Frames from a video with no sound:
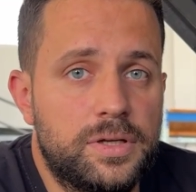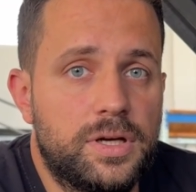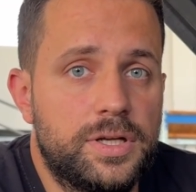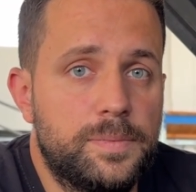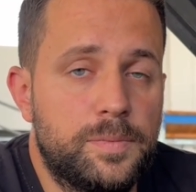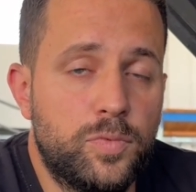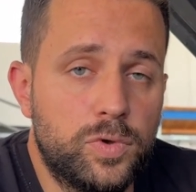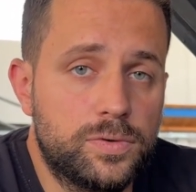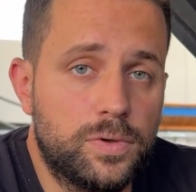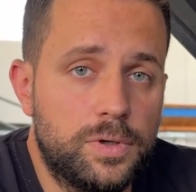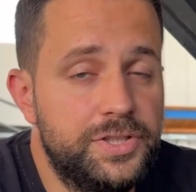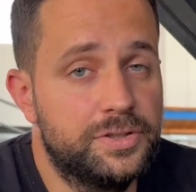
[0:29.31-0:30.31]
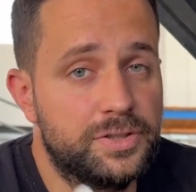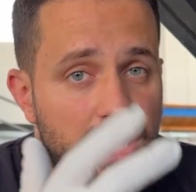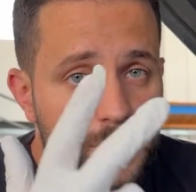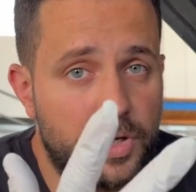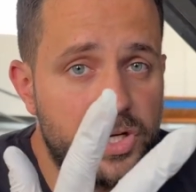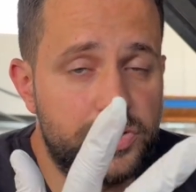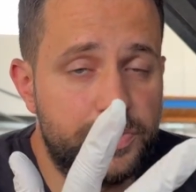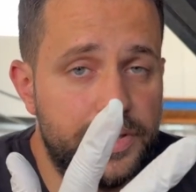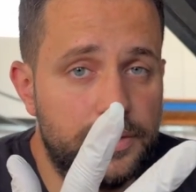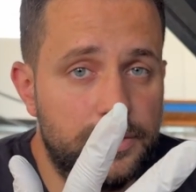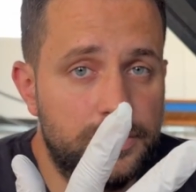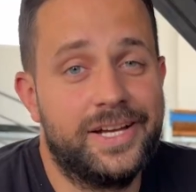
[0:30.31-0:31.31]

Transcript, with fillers: an einem Motor? Hier drei Beispiele.